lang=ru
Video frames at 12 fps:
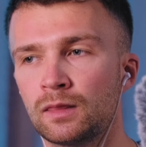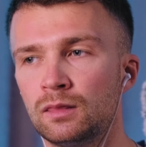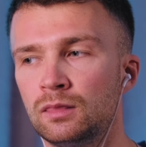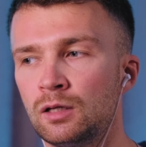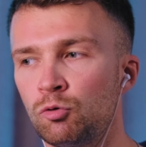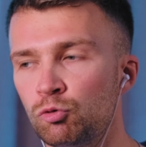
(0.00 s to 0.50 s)

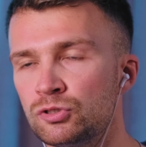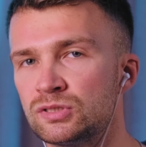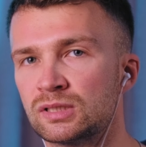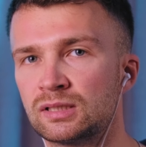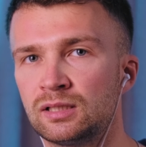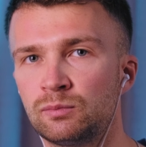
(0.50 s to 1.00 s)
на
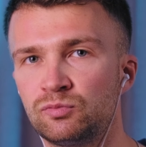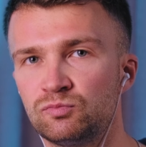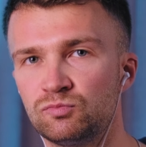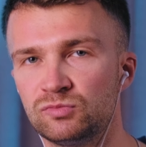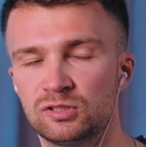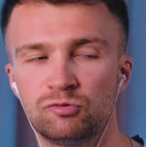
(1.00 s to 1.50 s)
улице, когда
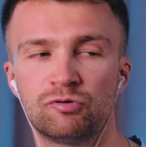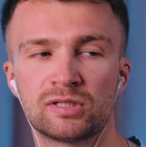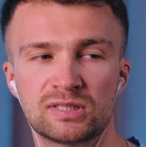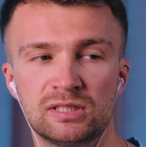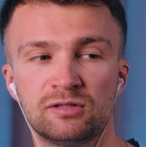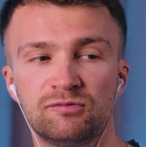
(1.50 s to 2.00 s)

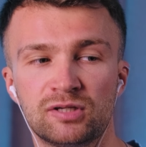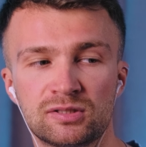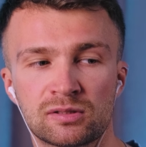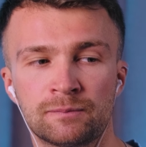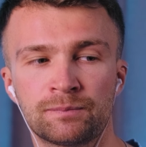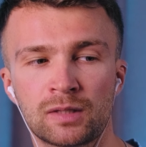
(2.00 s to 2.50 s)
задувает сильный ветер.